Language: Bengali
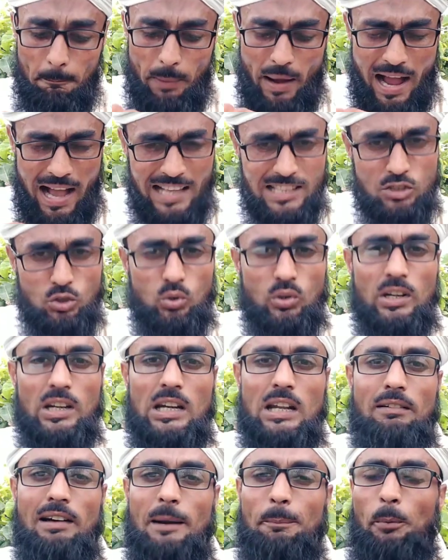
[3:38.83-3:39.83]
ভাঁজ করে
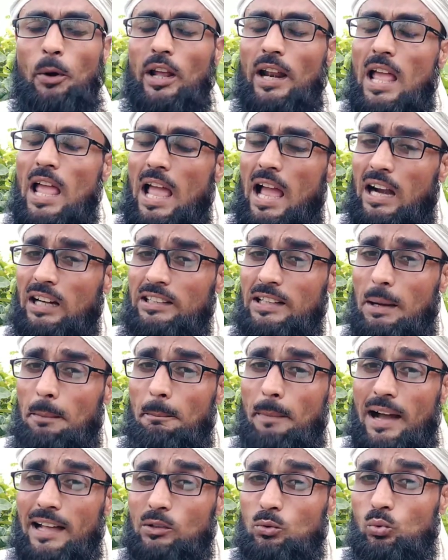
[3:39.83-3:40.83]
নেওয়ার পর একটা
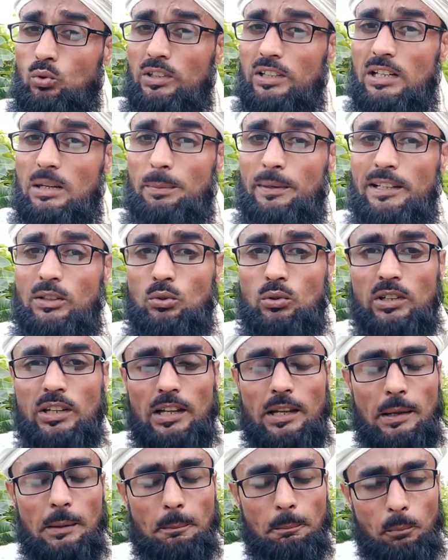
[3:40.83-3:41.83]
মাদুলির
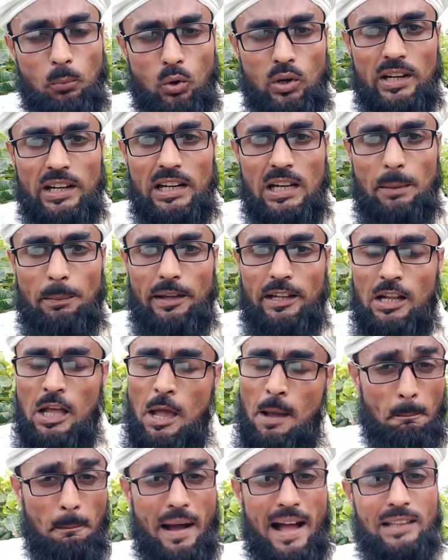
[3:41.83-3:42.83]
ভিতরে ভরে নেবেন
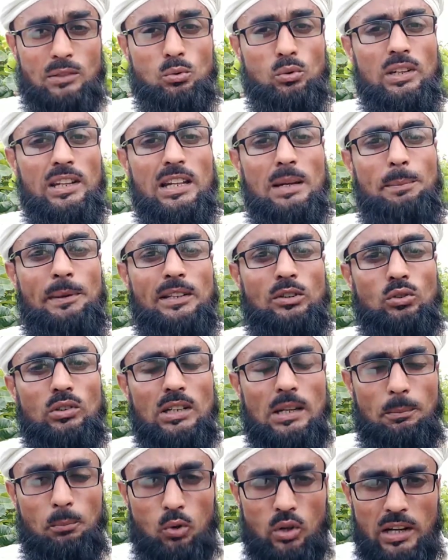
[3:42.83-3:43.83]
মাদুলির
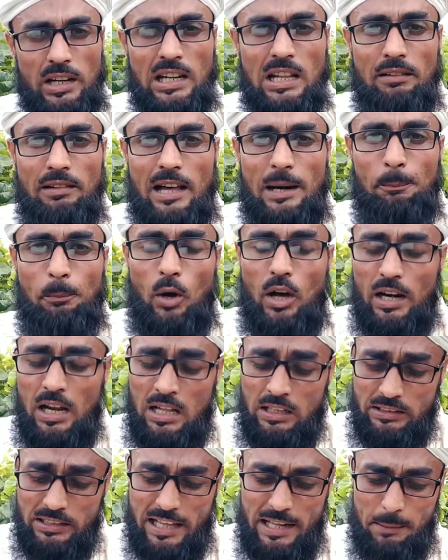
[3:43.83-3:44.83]
ভিতরে ভরে নেওয়ার পর
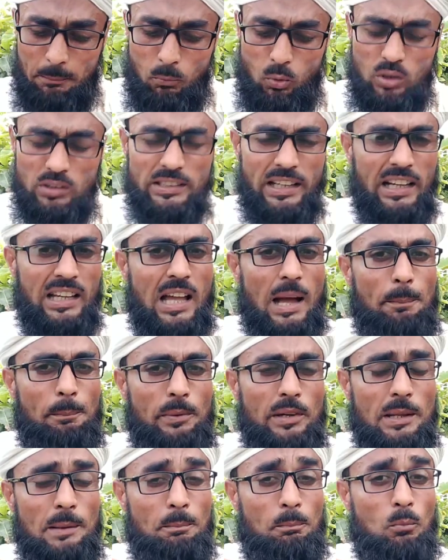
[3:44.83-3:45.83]
তার মুখটাকে
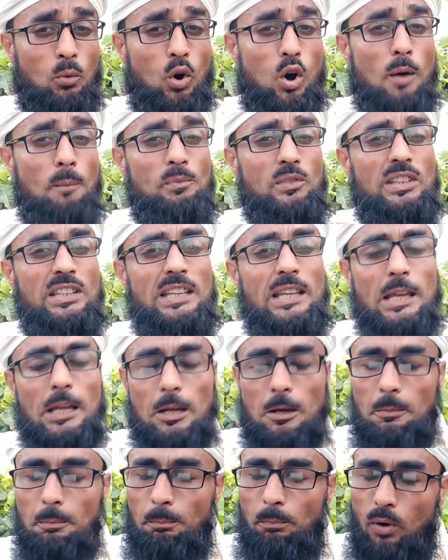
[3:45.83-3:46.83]
আপনি মোম দিয়ে
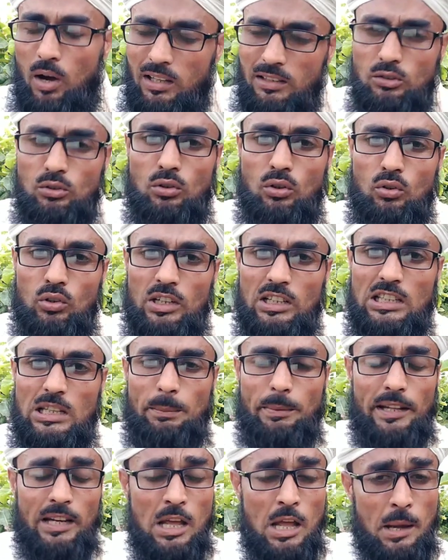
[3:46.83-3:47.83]
বন্ধ করে
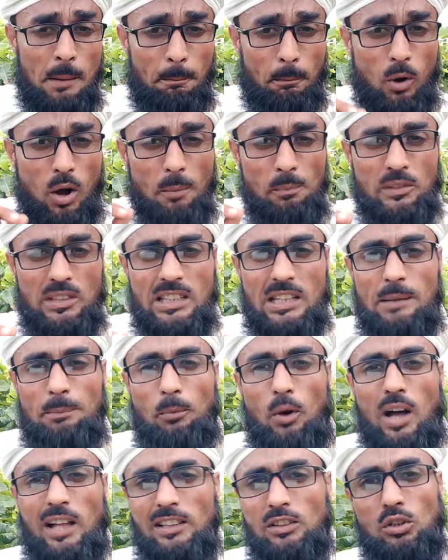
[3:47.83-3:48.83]
দেবেন মোম দিয়ে
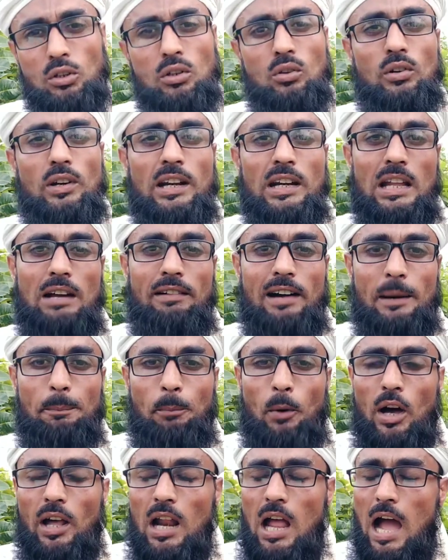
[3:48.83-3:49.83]
বন্ধ করে নেওয়ার
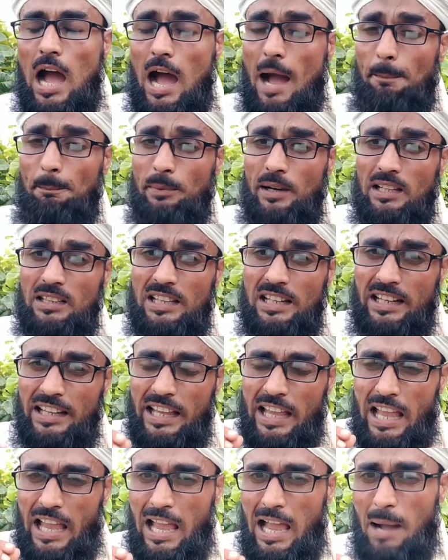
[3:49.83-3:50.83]
পর
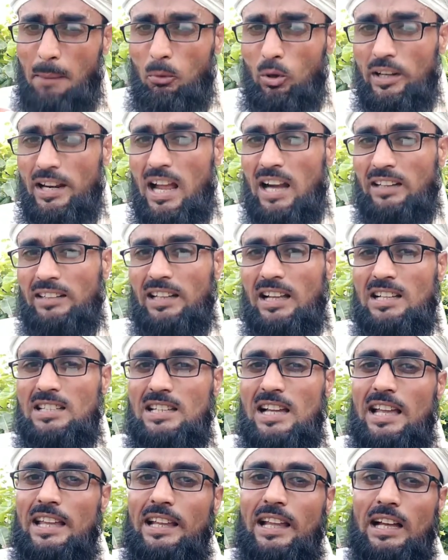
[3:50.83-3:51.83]
আপনাদেরকে এমন একটা
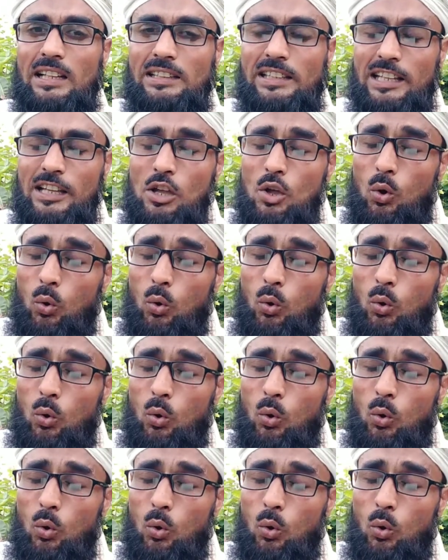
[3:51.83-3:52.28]
জায়গাতে